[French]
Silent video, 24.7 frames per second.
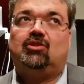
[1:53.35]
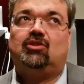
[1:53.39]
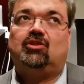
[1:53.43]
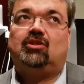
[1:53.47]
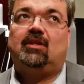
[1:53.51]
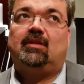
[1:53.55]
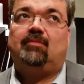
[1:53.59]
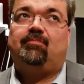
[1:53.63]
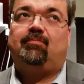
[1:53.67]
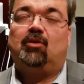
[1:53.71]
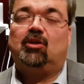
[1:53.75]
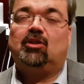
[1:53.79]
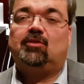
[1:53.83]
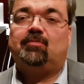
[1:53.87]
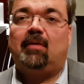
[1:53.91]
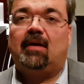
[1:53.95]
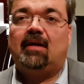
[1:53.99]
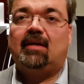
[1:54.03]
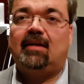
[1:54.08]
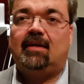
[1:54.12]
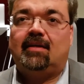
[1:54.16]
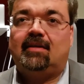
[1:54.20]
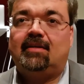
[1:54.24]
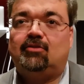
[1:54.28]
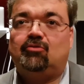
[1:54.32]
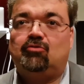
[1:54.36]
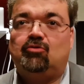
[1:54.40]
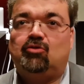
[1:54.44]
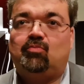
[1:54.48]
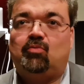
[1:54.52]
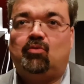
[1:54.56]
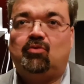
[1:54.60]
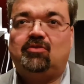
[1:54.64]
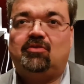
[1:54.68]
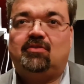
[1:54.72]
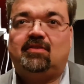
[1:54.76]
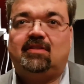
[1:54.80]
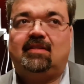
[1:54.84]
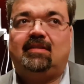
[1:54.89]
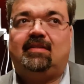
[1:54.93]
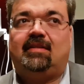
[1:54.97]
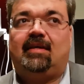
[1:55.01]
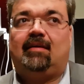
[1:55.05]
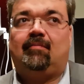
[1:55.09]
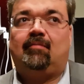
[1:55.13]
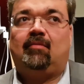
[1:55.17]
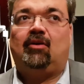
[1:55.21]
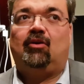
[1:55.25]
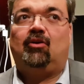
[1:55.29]
je ne pense pas que la question se pose en ces
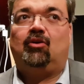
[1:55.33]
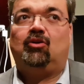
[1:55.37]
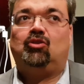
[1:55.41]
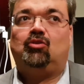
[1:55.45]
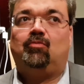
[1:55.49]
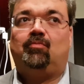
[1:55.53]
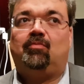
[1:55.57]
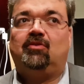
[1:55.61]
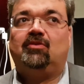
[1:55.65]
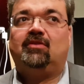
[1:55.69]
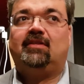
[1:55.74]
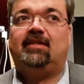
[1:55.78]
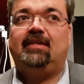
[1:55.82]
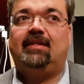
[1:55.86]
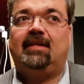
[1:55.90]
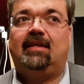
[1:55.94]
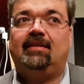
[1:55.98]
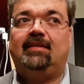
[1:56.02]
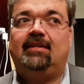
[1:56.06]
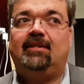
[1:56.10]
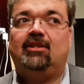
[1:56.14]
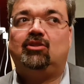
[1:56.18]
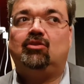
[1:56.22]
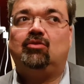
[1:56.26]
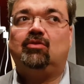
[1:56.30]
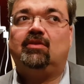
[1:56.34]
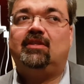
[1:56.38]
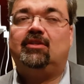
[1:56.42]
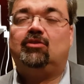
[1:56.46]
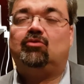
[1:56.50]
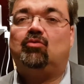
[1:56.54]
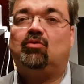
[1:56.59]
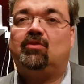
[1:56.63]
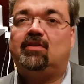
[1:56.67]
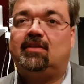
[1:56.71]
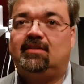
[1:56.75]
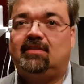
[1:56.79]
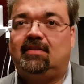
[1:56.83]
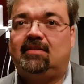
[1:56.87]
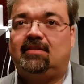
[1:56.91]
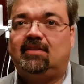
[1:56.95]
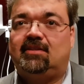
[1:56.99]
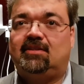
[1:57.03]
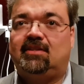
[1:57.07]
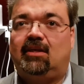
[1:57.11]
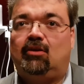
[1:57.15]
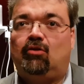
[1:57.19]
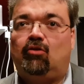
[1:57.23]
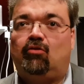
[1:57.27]
termes. Euh, je pense qu'il y a des gens qui sont très
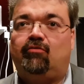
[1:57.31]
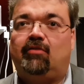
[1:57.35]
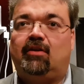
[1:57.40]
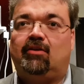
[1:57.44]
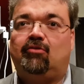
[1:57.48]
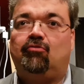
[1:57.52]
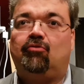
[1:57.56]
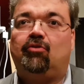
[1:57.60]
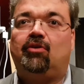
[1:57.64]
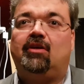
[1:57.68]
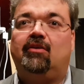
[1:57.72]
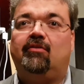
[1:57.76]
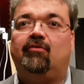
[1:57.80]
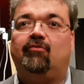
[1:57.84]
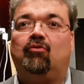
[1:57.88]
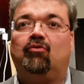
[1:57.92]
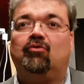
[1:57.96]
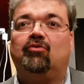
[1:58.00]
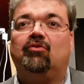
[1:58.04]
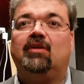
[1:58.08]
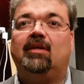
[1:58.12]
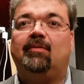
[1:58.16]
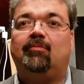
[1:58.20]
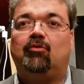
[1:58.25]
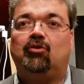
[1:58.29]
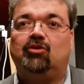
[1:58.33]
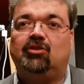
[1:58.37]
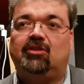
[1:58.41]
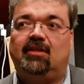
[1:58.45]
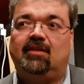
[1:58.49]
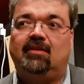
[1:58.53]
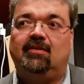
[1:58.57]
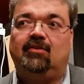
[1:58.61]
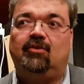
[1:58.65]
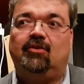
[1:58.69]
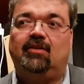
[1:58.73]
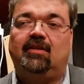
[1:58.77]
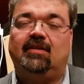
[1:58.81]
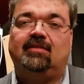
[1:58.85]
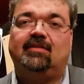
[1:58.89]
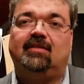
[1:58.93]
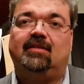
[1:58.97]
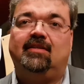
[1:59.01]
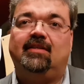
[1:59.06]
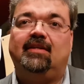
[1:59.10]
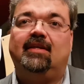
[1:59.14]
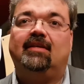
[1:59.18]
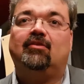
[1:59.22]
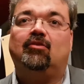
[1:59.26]
attachés à leur voiture, qui vont dans les prochaines
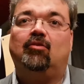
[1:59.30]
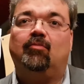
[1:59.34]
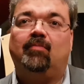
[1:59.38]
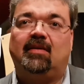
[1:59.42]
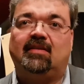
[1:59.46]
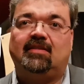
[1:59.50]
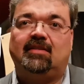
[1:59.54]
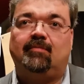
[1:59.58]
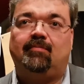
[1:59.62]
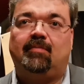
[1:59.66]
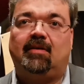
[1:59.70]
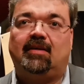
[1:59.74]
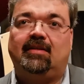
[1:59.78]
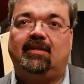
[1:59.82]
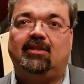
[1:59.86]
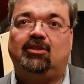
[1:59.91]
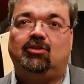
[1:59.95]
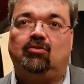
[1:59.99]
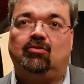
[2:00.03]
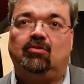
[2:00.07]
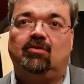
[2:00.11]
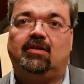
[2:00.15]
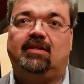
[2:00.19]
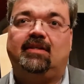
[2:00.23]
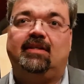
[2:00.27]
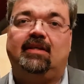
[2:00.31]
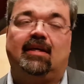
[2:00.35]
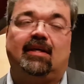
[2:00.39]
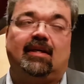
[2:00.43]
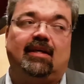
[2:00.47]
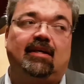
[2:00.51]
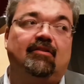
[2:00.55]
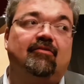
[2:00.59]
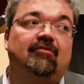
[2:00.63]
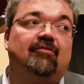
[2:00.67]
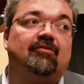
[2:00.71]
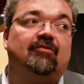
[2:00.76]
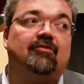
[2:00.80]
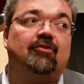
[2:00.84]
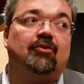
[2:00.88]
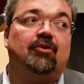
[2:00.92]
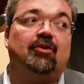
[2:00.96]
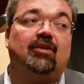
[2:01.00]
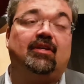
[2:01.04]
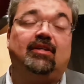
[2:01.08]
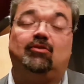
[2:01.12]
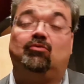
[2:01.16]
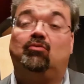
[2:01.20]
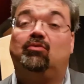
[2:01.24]
décennies être remplacés par des gens qui arrivent,
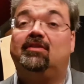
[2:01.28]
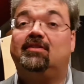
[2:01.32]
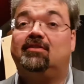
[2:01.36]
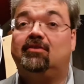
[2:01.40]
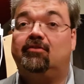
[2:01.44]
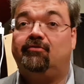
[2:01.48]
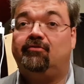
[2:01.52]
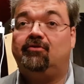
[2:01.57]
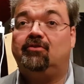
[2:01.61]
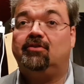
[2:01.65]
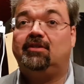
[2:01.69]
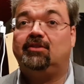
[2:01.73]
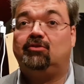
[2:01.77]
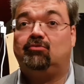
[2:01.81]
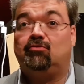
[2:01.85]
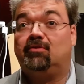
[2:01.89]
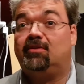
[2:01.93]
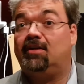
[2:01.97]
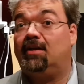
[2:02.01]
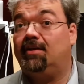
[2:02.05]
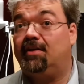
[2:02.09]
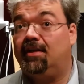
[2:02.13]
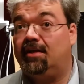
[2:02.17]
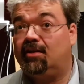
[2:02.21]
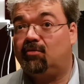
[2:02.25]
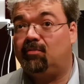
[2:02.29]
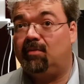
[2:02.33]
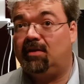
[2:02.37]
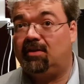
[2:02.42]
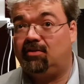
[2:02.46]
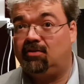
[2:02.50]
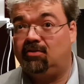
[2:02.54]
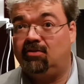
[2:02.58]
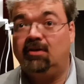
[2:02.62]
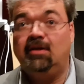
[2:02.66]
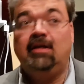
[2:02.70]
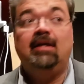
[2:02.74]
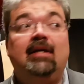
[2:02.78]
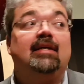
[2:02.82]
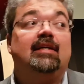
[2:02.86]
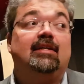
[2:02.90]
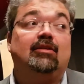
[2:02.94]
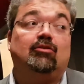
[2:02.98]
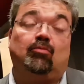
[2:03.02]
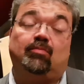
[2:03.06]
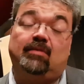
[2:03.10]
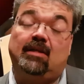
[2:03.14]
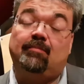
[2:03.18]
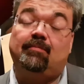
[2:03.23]
euh, qui sont des enfants, qui sont en train de naître maintenant,
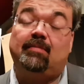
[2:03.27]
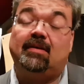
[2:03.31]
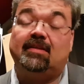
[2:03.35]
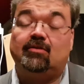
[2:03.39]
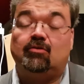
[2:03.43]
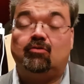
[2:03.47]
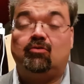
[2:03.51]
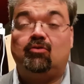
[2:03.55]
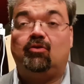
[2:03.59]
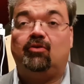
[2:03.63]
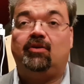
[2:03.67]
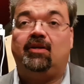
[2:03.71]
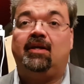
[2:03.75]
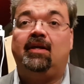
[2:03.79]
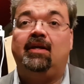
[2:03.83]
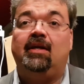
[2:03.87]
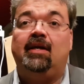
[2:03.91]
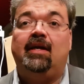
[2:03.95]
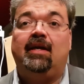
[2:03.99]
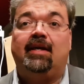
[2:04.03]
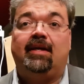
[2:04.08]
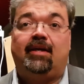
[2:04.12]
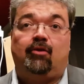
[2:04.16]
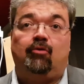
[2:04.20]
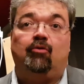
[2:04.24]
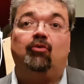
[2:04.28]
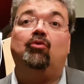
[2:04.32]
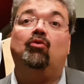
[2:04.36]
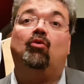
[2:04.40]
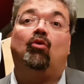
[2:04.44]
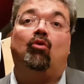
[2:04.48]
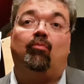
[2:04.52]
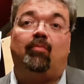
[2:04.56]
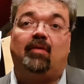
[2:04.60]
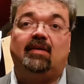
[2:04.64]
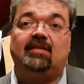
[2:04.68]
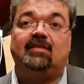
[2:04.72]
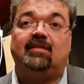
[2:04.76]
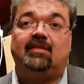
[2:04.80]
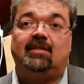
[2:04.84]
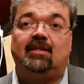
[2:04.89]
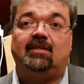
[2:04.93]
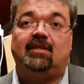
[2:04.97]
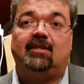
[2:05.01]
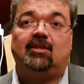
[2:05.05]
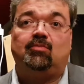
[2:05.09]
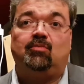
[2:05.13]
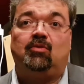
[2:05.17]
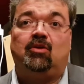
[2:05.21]
qui sont peut-être pas encore nés, qui eux n'auront pas cet
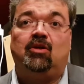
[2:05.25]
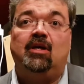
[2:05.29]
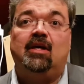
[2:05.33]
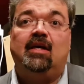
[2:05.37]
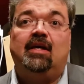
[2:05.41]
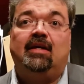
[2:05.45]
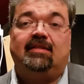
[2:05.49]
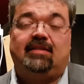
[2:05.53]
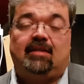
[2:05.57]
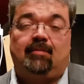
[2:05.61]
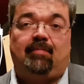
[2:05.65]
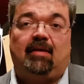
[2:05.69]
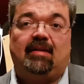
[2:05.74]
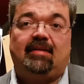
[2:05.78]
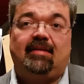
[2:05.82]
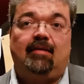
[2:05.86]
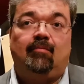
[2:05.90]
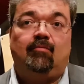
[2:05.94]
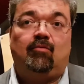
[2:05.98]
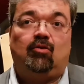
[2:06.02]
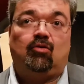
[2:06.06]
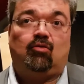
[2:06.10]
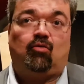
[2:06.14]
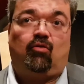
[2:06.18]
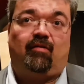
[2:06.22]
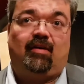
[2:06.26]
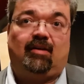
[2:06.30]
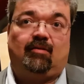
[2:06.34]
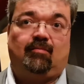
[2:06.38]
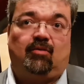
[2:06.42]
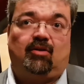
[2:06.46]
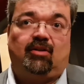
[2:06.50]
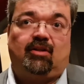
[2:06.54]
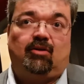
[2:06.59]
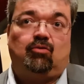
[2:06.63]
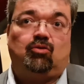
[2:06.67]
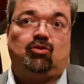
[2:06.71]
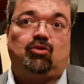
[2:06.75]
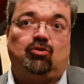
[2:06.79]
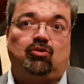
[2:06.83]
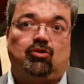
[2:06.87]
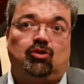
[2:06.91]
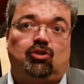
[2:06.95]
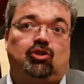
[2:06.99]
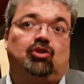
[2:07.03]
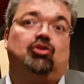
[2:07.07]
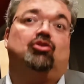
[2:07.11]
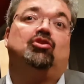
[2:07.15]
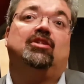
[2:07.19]
attachement. C'est pas tellement qu'on va demander aux gens de
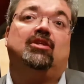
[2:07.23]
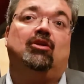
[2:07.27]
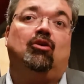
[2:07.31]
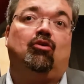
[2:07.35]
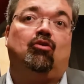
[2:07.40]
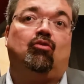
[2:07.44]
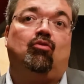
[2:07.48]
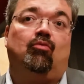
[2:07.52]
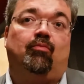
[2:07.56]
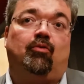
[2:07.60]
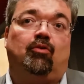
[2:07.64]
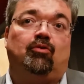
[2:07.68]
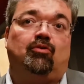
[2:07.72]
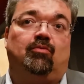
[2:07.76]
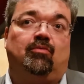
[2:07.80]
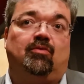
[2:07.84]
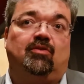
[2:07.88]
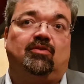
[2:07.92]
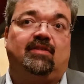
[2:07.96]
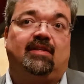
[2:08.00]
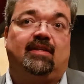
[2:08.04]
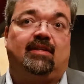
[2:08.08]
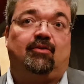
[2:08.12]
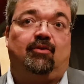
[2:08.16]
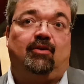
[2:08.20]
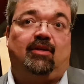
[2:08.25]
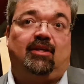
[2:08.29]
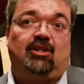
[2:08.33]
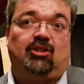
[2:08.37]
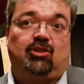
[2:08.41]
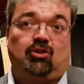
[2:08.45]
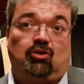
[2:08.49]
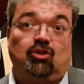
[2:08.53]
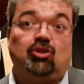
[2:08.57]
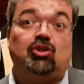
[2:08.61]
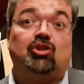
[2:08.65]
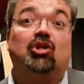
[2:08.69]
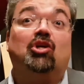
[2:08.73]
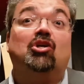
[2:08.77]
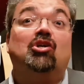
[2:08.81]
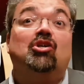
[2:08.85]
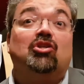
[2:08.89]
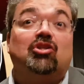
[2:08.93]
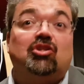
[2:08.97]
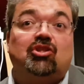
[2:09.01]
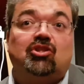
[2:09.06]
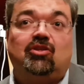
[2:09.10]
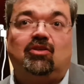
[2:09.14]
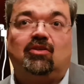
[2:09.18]
changer leur comportement, c'est que les gens
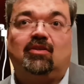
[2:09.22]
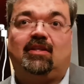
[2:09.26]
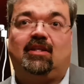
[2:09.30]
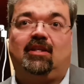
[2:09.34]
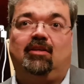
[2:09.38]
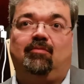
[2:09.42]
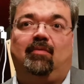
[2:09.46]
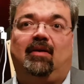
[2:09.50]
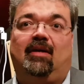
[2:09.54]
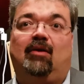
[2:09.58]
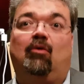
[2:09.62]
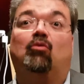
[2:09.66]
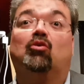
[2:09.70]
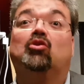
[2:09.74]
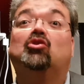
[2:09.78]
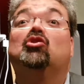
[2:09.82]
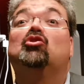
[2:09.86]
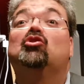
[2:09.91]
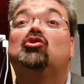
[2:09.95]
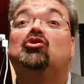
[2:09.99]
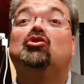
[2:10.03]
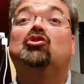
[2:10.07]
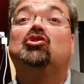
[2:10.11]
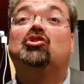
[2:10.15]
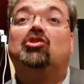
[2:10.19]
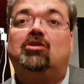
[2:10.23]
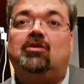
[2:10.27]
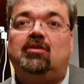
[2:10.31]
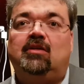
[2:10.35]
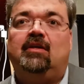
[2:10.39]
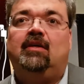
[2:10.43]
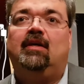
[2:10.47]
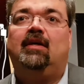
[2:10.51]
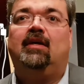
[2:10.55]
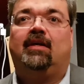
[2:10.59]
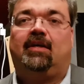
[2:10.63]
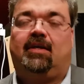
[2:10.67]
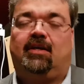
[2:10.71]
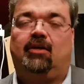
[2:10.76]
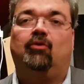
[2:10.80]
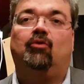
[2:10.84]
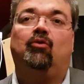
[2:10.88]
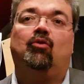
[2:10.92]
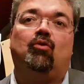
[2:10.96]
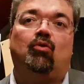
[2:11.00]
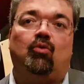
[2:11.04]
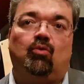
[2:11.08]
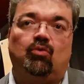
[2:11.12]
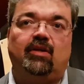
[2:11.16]
changent, entre guillemets, on change de gens qui
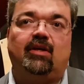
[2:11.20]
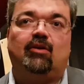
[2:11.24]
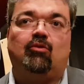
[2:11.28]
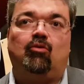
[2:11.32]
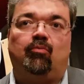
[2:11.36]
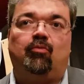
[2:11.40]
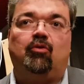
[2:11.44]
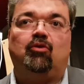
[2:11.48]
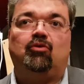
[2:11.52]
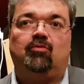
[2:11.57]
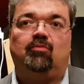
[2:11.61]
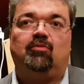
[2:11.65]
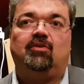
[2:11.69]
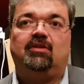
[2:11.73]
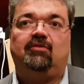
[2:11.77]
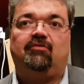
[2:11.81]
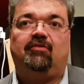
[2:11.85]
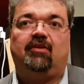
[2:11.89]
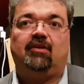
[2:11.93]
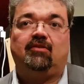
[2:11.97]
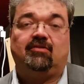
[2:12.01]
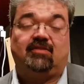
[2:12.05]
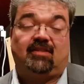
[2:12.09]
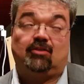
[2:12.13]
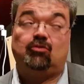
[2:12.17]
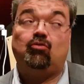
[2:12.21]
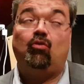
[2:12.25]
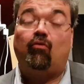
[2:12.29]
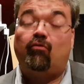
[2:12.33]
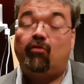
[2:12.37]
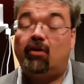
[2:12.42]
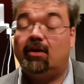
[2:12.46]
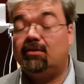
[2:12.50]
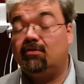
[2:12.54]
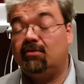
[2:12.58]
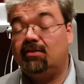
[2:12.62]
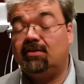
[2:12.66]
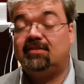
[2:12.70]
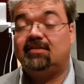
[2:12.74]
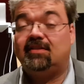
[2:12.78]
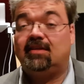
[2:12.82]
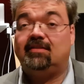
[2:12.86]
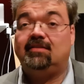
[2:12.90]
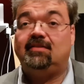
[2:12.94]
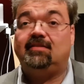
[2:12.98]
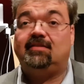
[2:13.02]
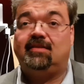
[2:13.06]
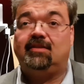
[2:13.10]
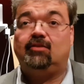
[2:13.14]
eux auront des comportements différents. C'est ce qu'on voit dans les
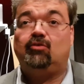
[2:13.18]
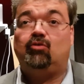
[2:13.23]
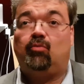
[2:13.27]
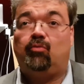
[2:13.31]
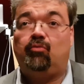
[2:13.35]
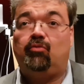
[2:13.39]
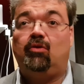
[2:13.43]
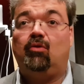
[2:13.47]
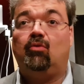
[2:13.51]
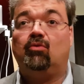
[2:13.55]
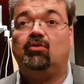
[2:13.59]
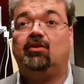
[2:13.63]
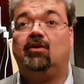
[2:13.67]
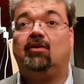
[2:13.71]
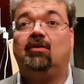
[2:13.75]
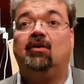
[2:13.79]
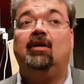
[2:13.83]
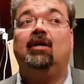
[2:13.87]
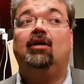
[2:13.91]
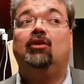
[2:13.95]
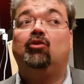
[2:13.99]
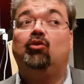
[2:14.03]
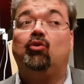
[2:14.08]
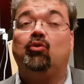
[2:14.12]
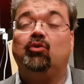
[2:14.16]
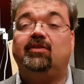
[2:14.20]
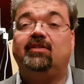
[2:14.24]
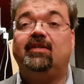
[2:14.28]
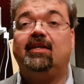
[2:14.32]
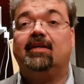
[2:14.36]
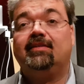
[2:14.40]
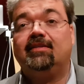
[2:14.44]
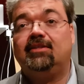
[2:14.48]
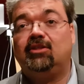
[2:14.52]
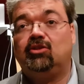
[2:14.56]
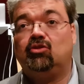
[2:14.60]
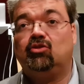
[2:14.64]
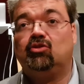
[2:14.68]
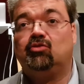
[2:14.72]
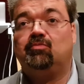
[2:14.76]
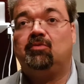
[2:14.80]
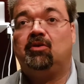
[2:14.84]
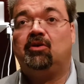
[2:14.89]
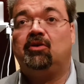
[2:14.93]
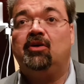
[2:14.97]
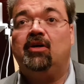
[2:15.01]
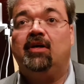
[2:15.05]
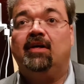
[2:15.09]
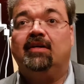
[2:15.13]
statistiques depuis longtemps. Deux tiers des
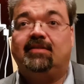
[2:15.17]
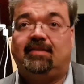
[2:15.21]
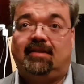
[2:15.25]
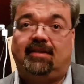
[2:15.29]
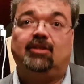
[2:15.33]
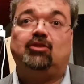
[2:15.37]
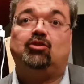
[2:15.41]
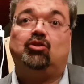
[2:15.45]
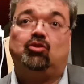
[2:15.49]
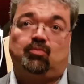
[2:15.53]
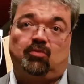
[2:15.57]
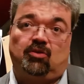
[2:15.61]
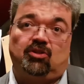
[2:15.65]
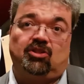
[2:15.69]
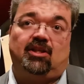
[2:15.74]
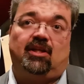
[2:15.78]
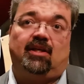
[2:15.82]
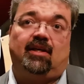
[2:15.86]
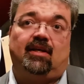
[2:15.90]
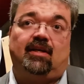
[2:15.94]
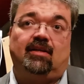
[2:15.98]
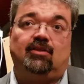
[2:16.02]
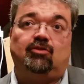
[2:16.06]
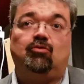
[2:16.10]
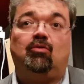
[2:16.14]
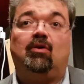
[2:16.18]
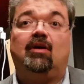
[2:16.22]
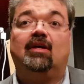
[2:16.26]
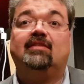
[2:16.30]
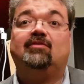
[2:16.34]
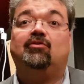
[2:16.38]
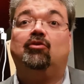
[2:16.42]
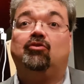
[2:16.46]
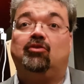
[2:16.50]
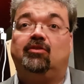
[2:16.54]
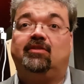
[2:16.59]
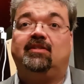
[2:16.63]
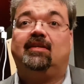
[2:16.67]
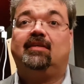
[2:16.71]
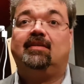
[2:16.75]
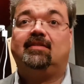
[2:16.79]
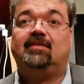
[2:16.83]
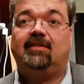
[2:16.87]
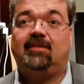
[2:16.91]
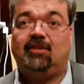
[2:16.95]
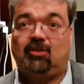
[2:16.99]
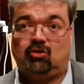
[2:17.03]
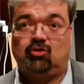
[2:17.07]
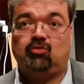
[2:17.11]
changements, c'est des changements de génération, un tiers,
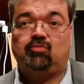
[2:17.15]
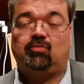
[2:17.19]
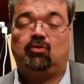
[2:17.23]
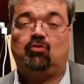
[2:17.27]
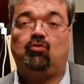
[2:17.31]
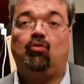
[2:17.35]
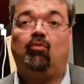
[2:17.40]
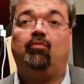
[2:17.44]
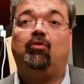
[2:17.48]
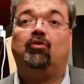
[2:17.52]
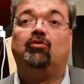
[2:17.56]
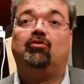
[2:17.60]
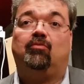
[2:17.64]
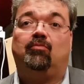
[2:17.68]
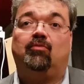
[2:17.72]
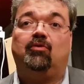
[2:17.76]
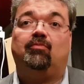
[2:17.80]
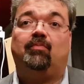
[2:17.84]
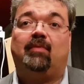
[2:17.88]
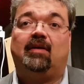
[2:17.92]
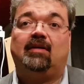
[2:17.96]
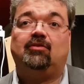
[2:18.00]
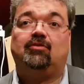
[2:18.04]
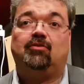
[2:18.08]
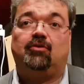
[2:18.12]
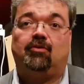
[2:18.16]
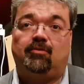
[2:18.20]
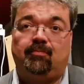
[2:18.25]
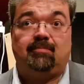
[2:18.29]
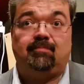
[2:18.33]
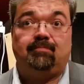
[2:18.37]
c'est des changements de comportement de personnes.